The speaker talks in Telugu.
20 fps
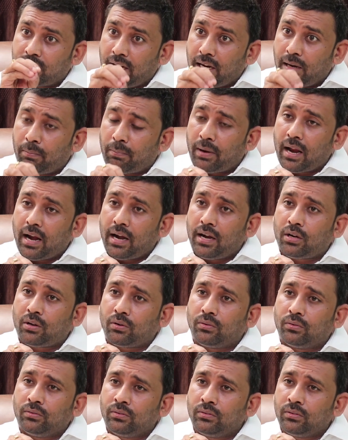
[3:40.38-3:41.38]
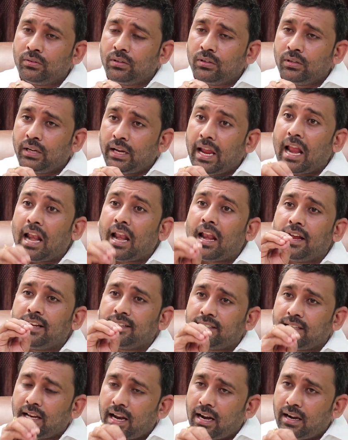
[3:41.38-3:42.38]
స్టీల్ ప్లాంటు
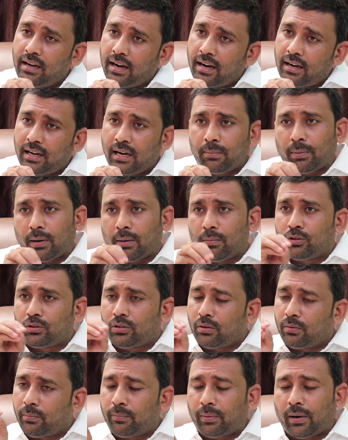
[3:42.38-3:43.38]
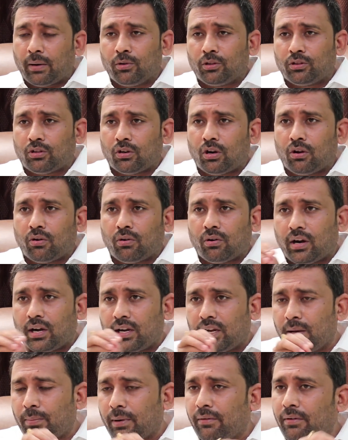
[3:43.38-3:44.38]
ఎల్ఐసి లాంటి వాటిని ప్రభుత్వ ప్రభుత్వంలో ఉన్న
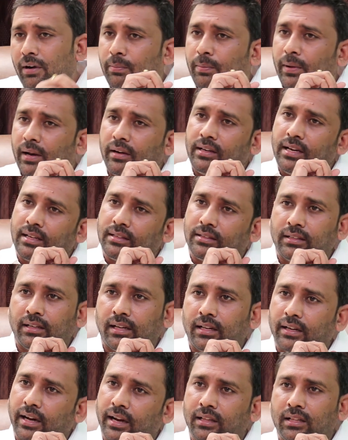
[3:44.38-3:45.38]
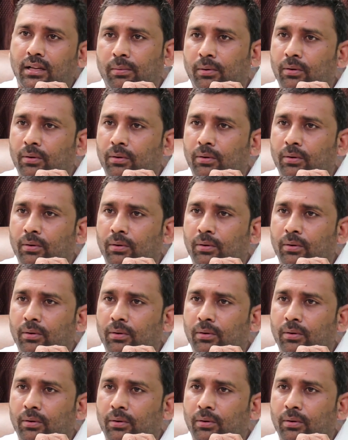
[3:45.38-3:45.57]
వాటిని ప్రైవేట్ పరం చేస్తుంది కదా కేంద్ర